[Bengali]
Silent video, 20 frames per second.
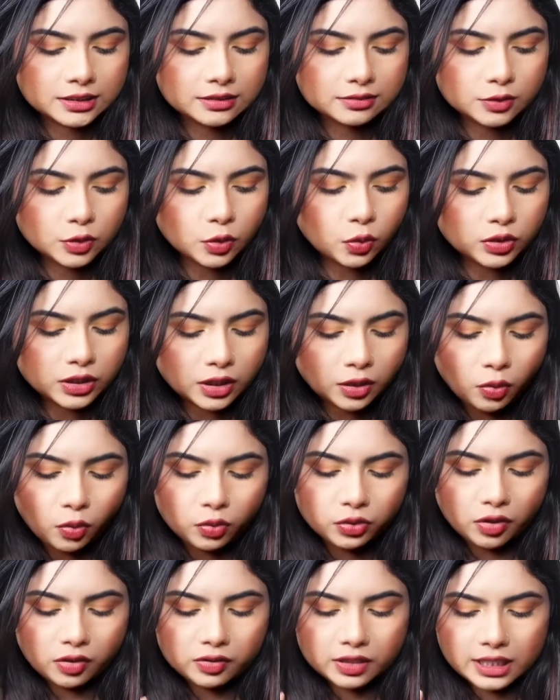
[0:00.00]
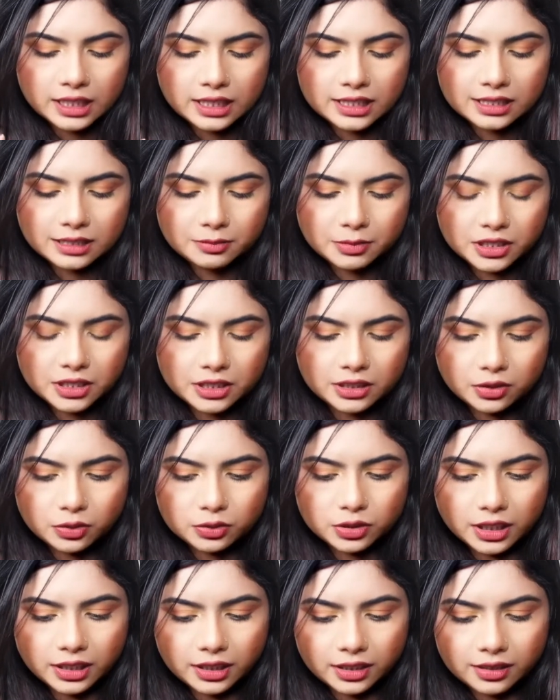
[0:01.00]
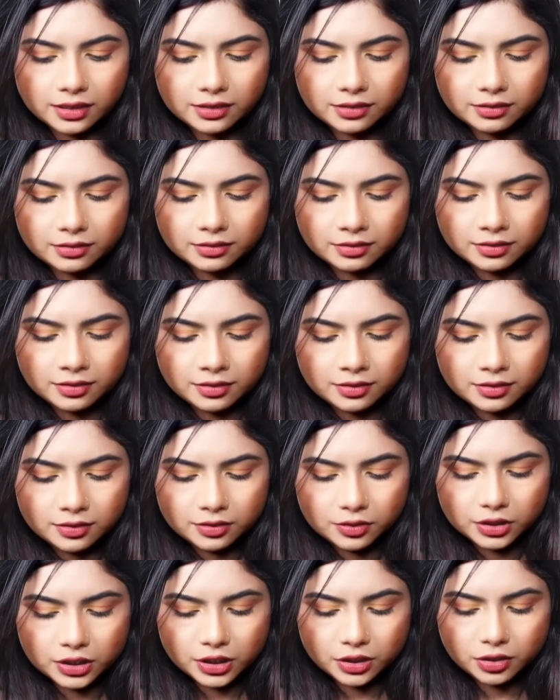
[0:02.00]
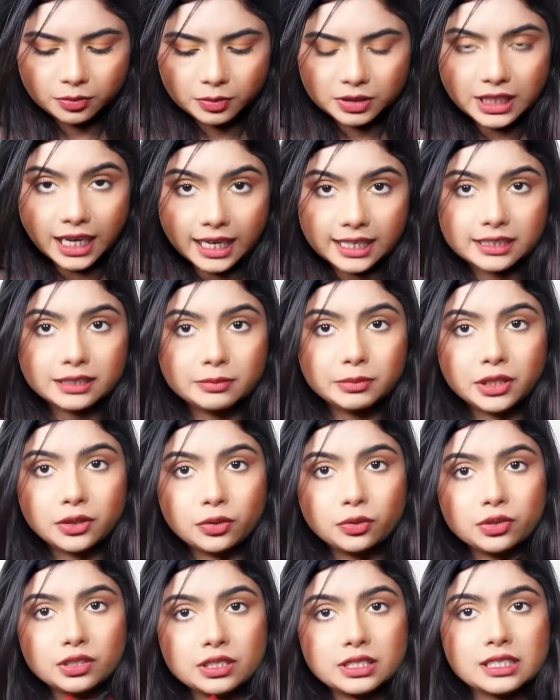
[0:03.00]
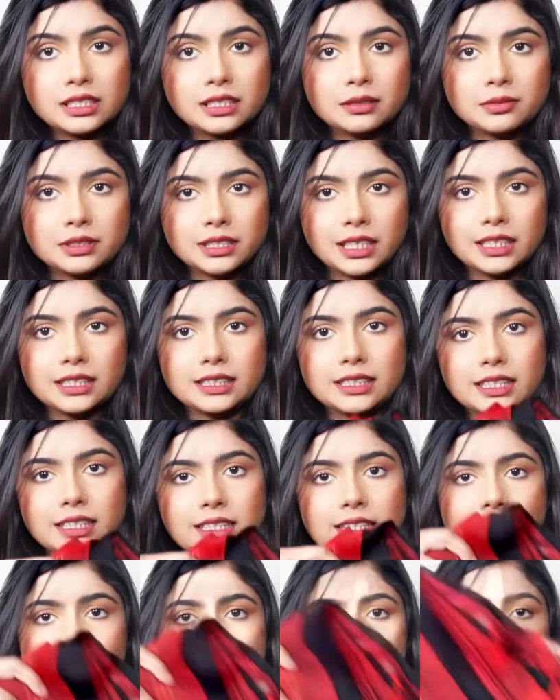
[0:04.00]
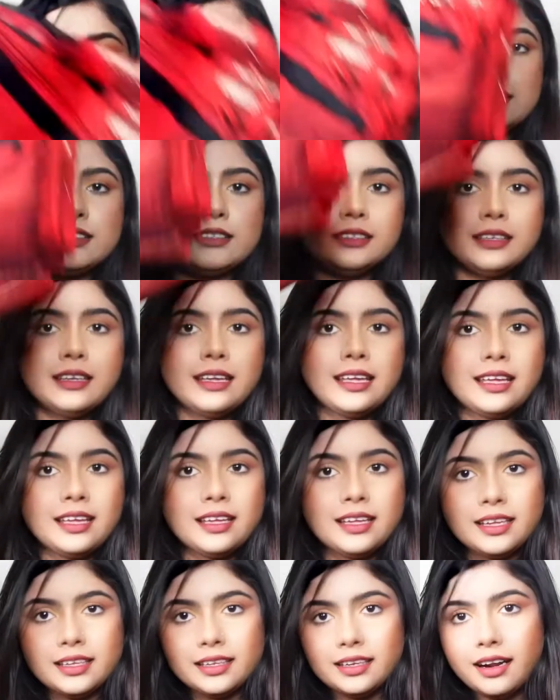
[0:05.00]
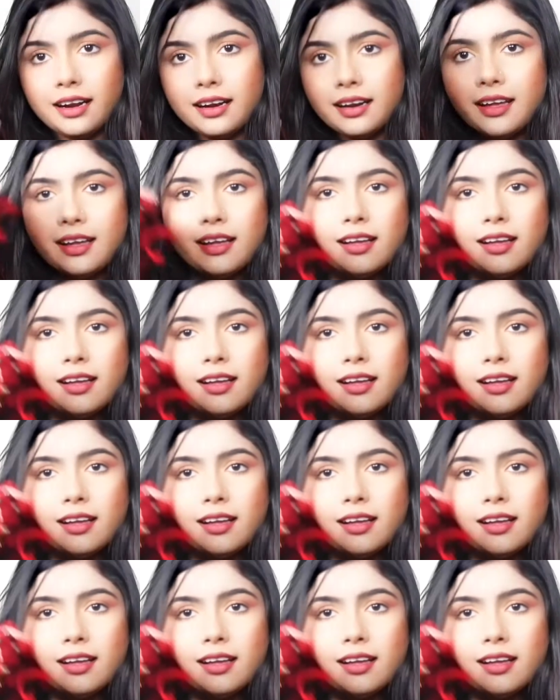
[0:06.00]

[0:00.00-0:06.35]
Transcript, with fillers: কোনটা কোন অর্ডার আছে আমি সেটাও জানি না তো যেহেতু আমি শাড়িটা বের করেছিলাম শাড়িটি আগে দেখাচ্ছি তারা